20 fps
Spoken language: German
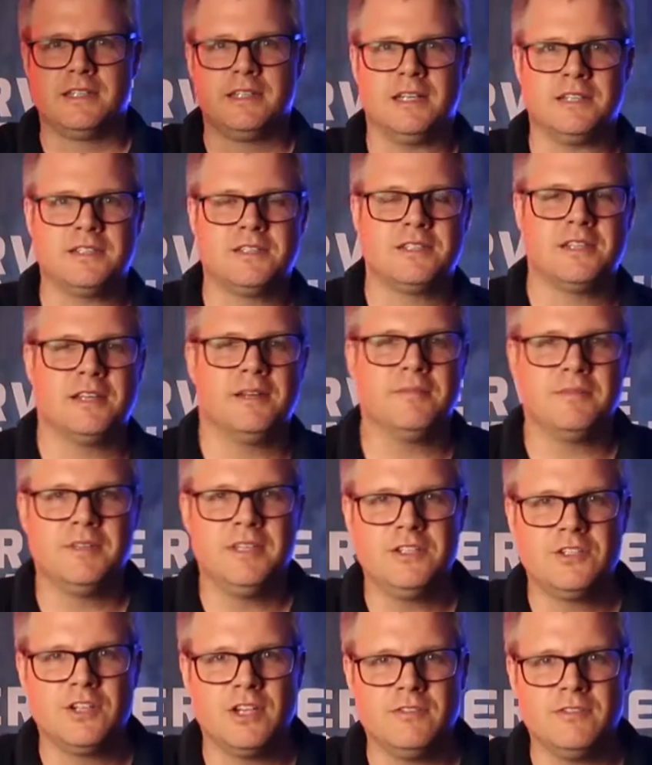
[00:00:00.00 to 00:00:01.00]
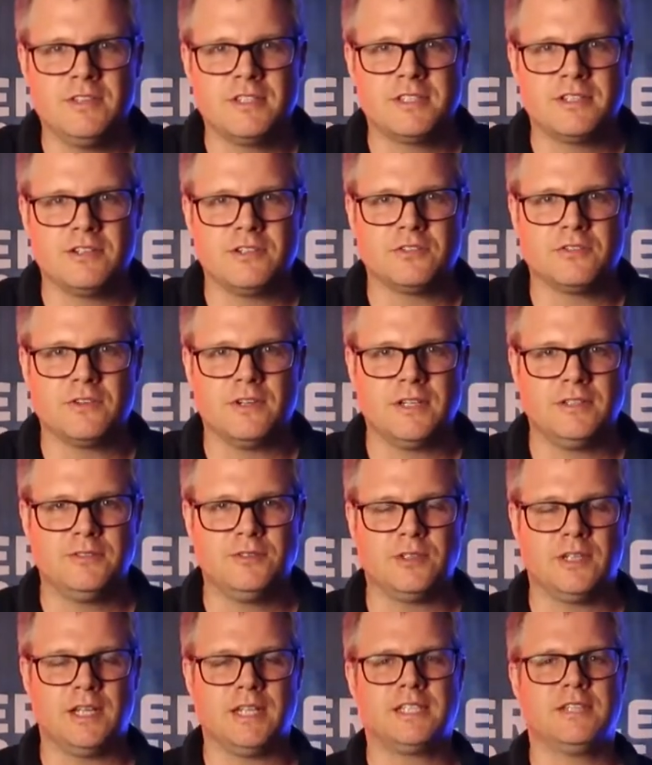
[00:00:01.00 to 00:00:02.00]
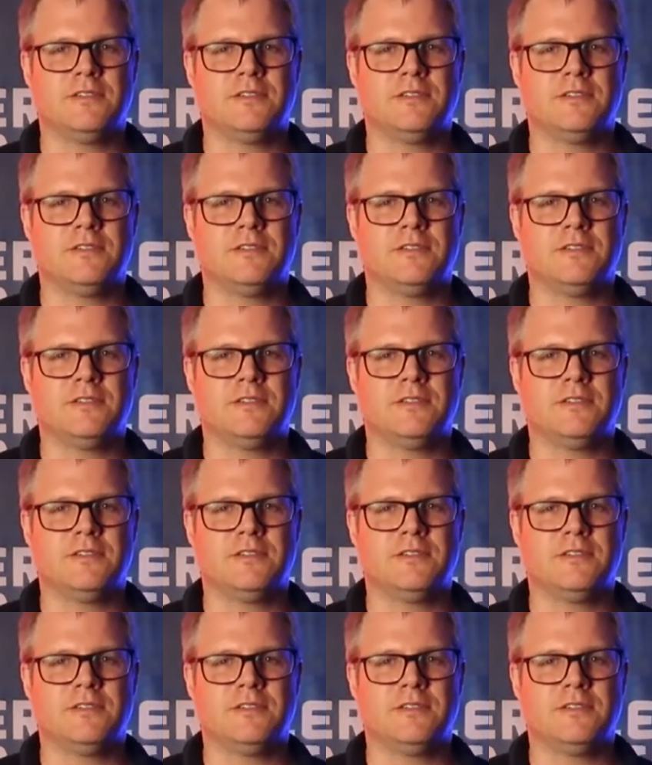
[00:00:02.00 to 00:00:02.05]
Tag zusammen und herzlich willkommen